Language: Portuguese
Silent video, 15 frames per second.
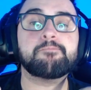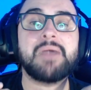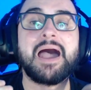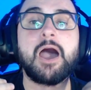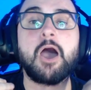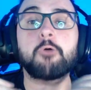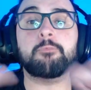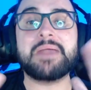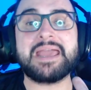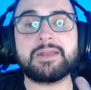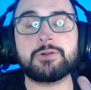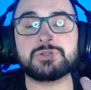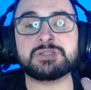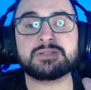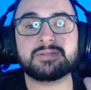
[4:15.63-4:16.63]
ao
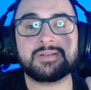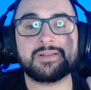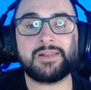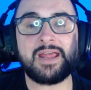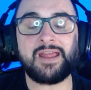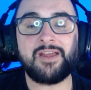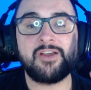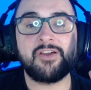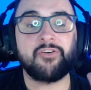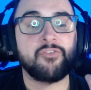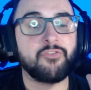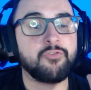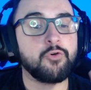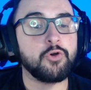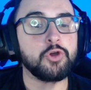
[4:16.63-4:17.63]
menos, né,
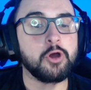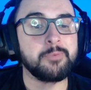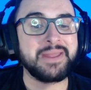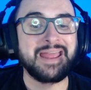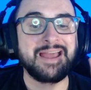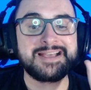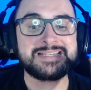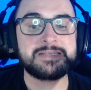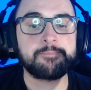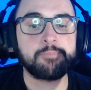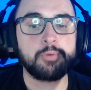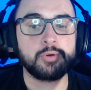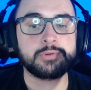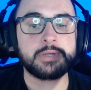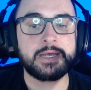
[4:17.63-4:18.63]
foi homem a esse
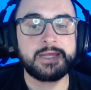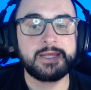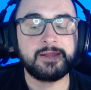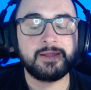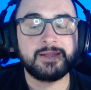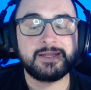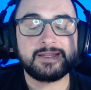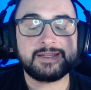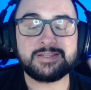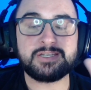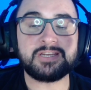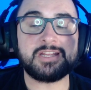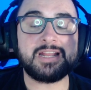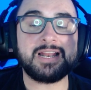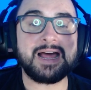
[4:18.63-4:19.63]
ponto aí
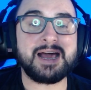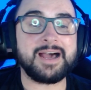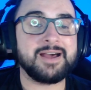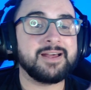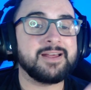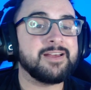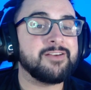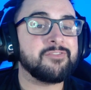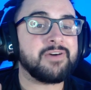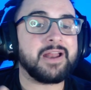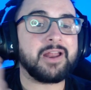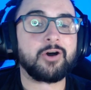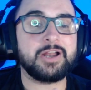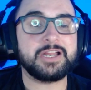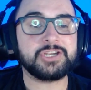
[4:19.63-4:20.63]
de ir lá
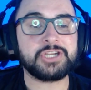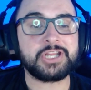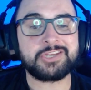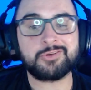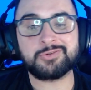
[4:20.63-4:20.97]
falar: olha, gente,